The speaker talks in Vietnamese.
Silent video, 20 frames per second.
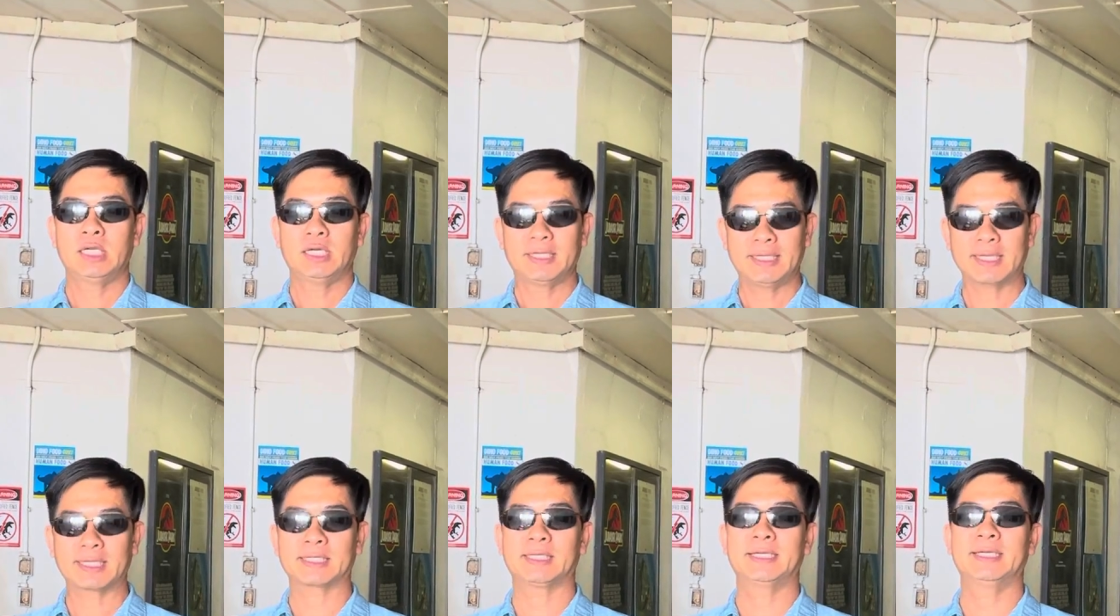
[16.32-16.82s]

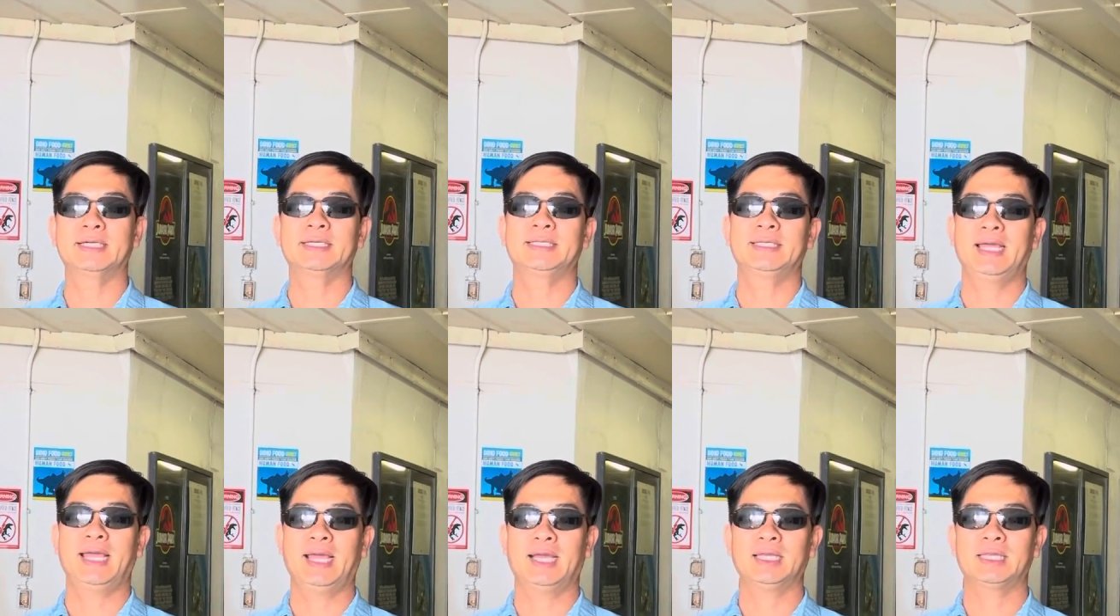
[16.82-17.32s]
rất là đơn
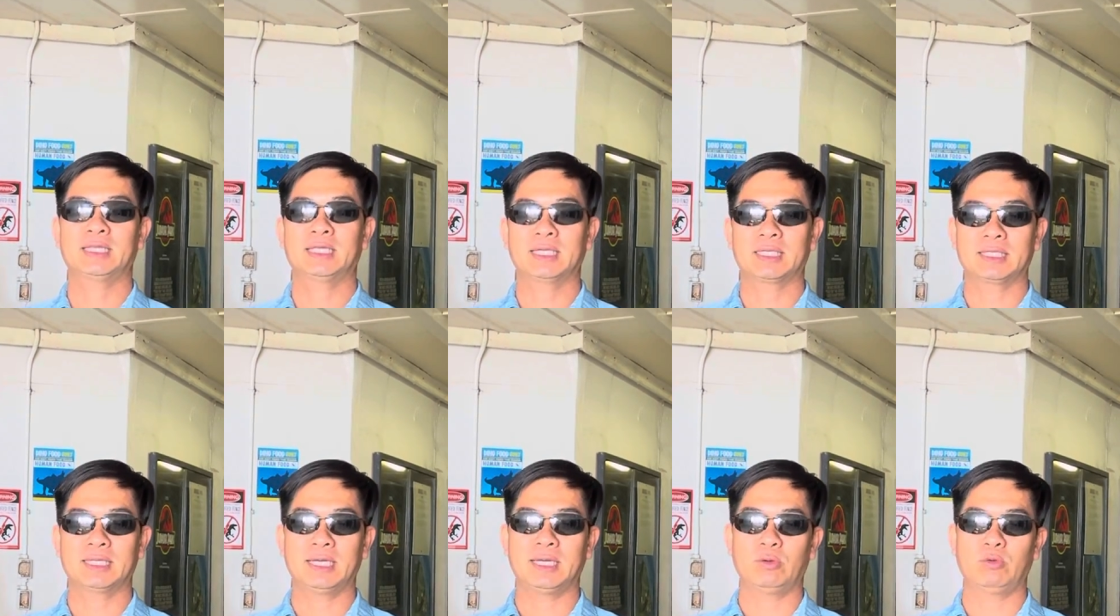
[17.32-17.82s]
giản
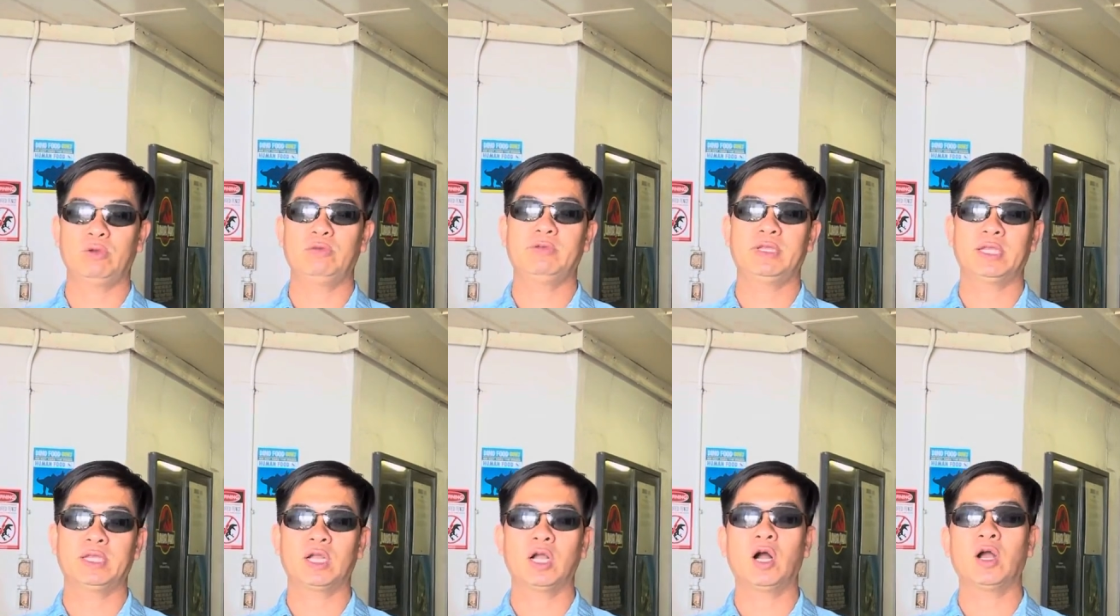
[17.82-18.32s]
tức là quý
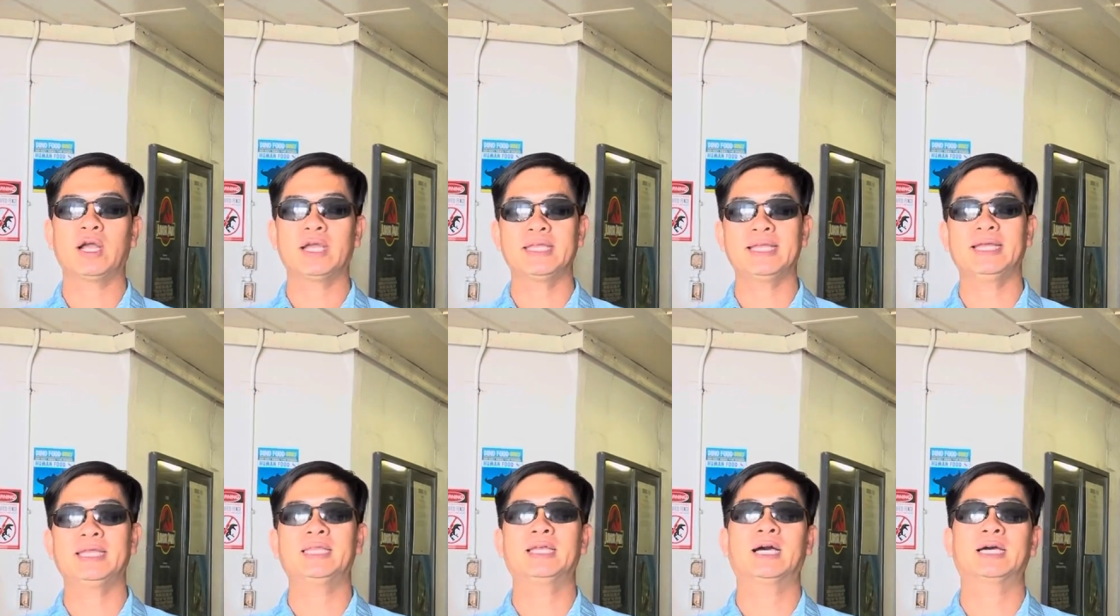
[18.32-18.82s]
vị có cái
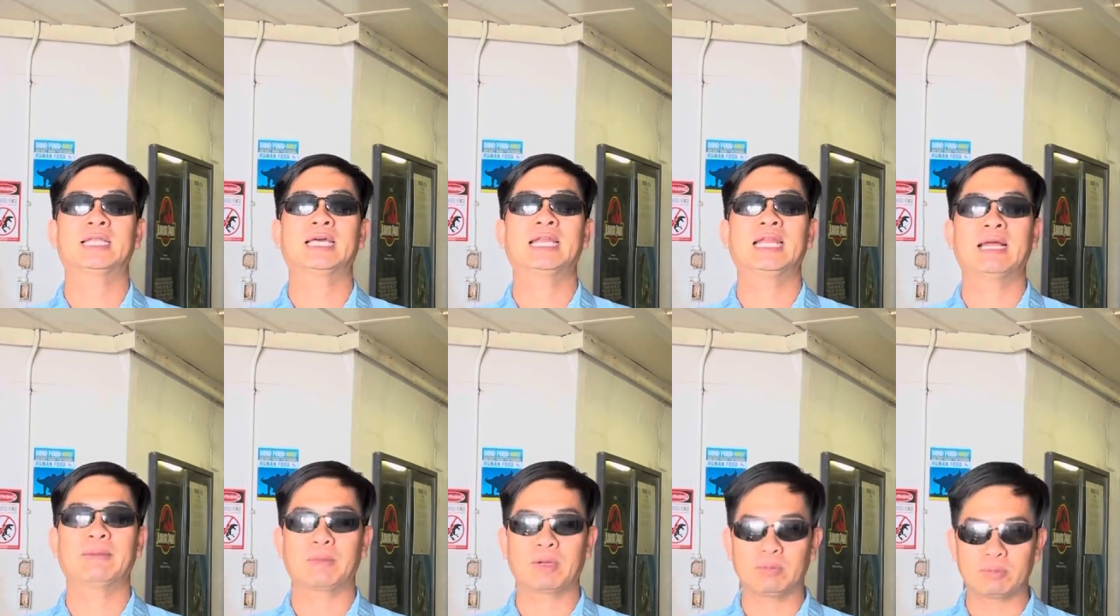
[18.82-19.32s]
giấy tờ
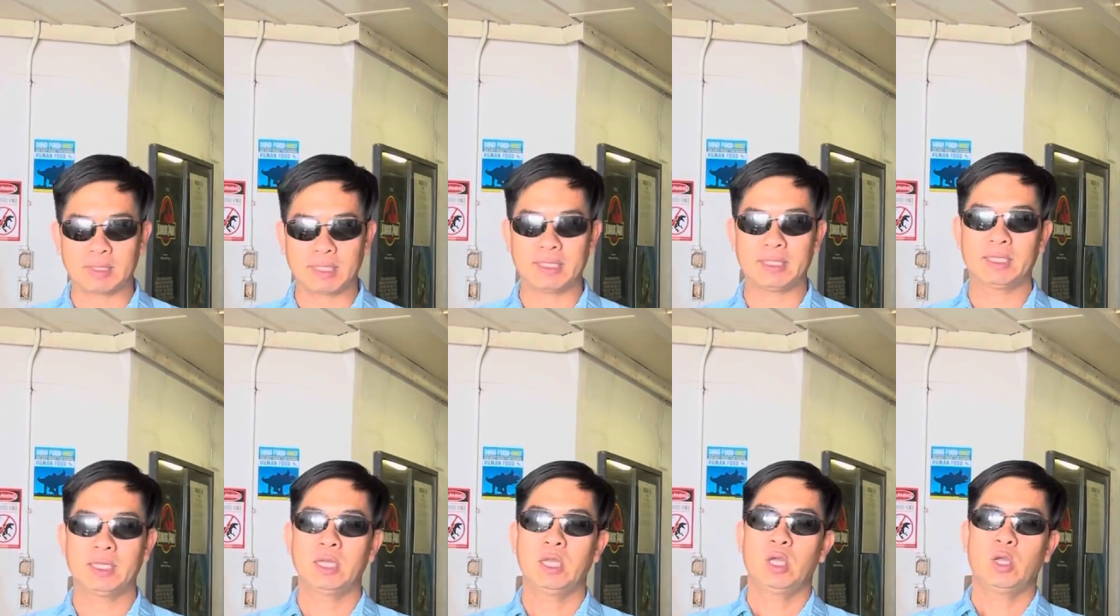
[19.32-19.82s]
thành lập công ty
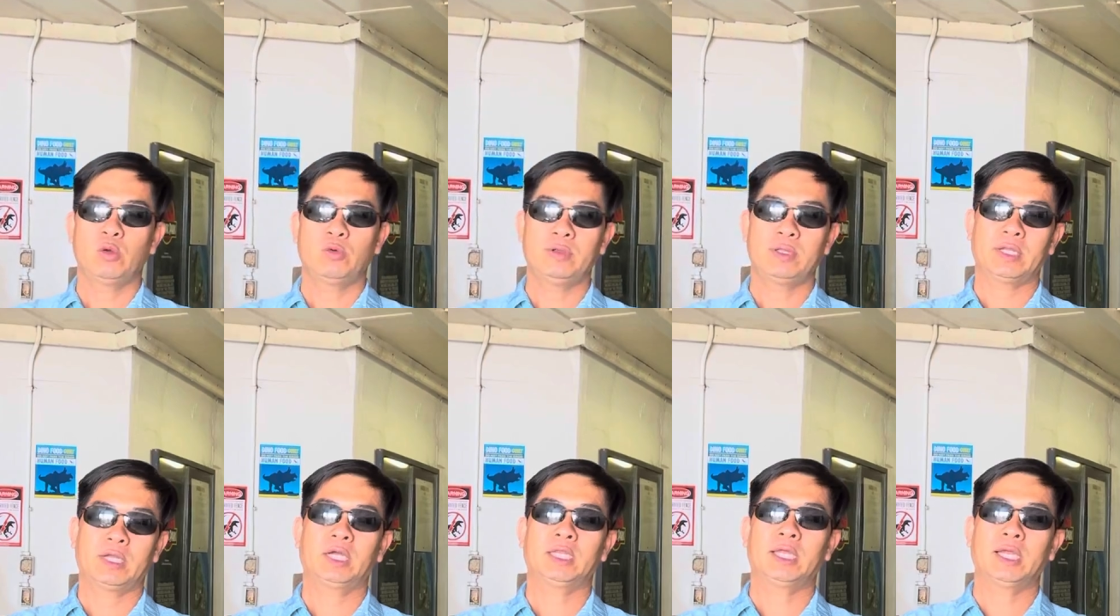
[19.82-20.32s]

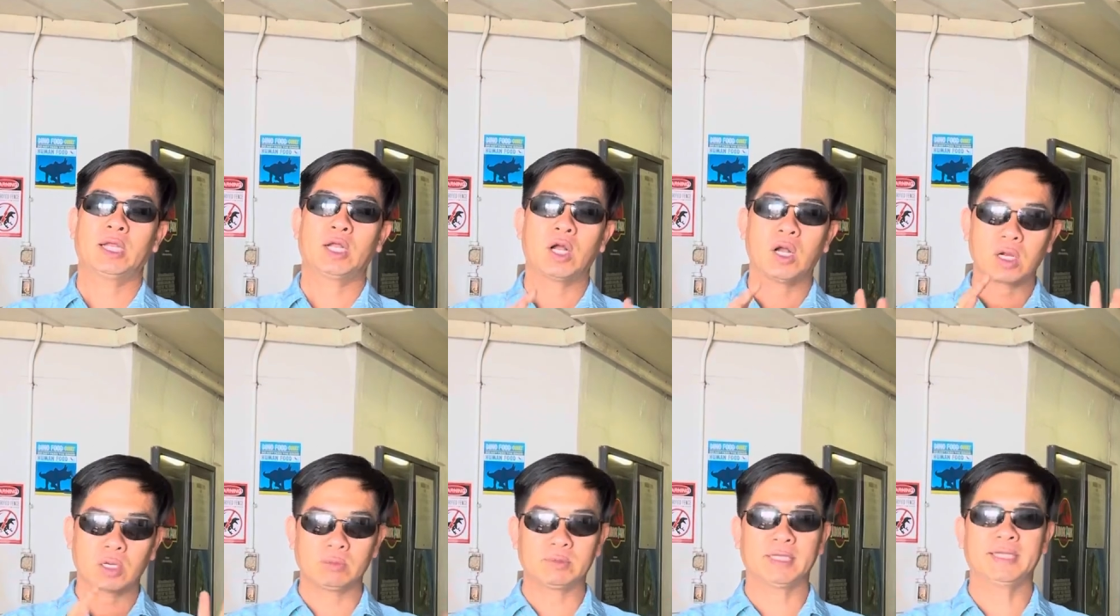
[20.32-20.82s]
quý vị có thể
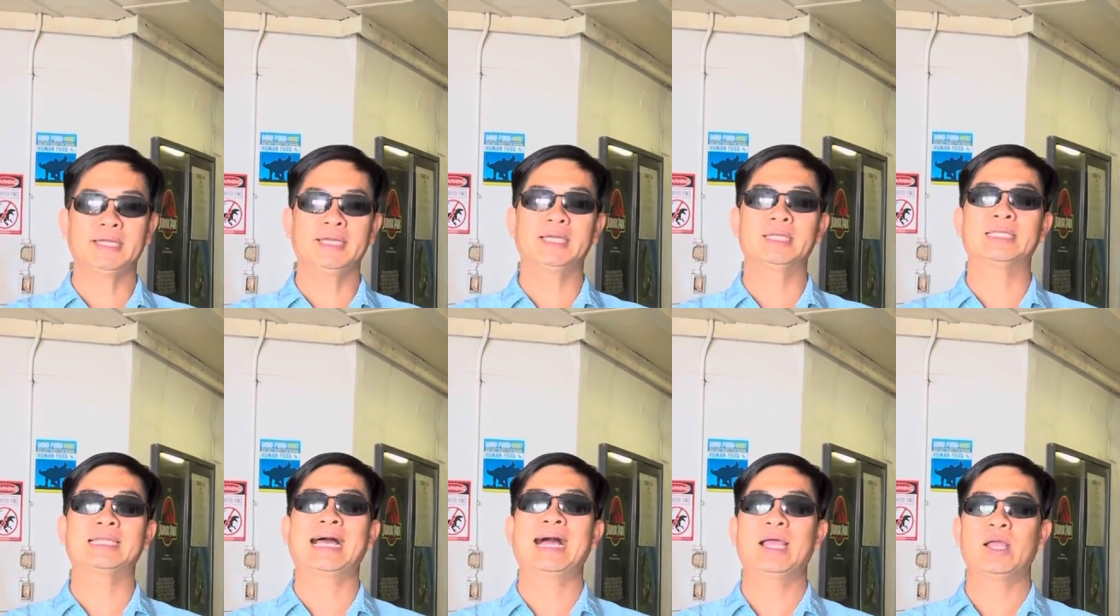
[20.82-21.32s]
có công ty
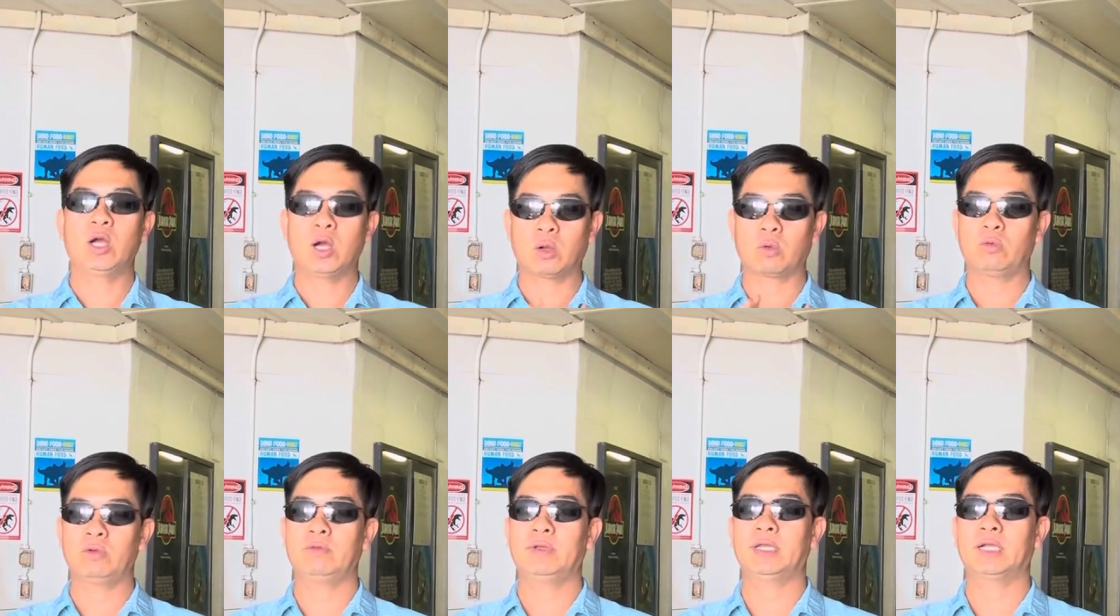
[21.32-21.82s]
hiện tại hoặc
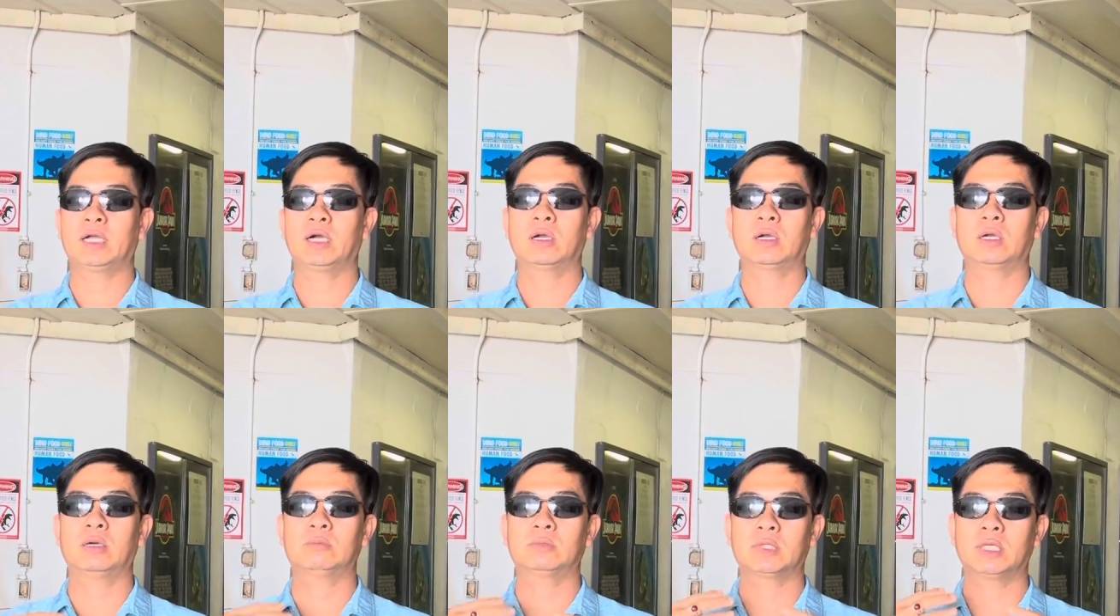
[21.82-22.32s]
quý vị có
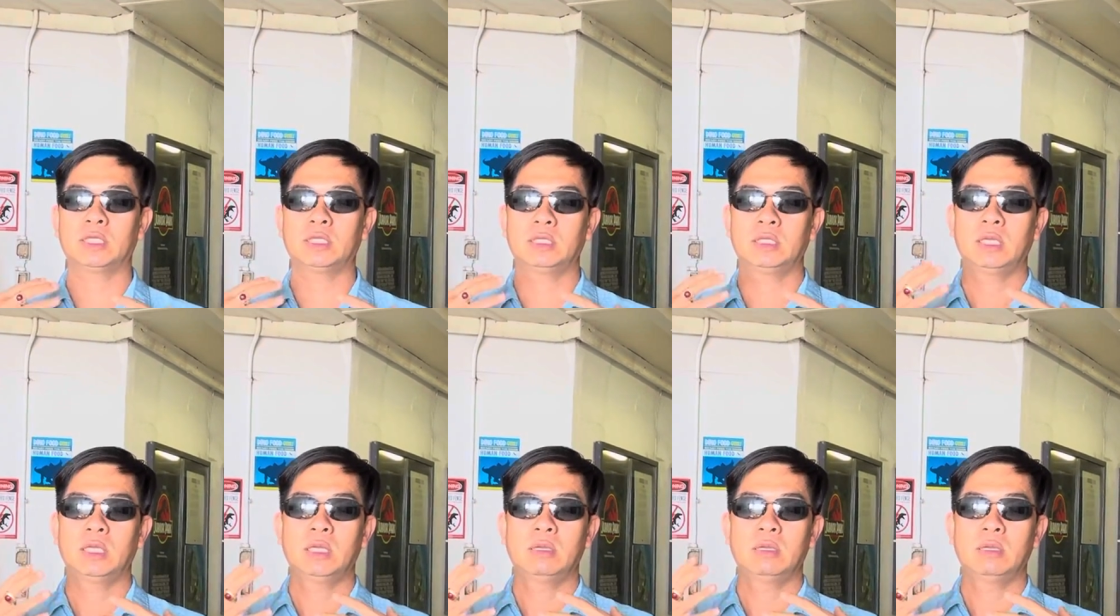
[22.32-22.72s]
công ty